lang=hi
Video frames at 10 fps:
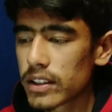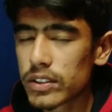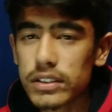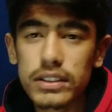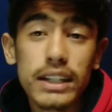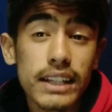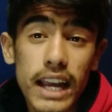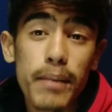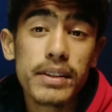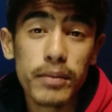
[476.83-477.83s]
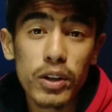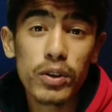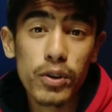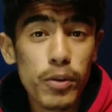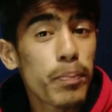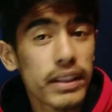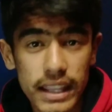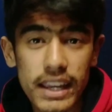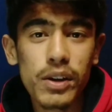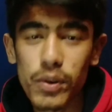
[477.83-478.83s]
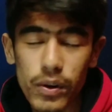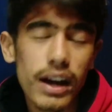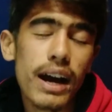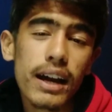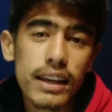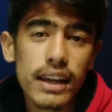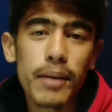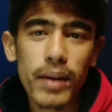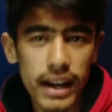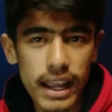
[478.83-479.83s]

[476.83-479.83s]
जैसे कि आप सभी लोगों को पता ही होगा कि हमारे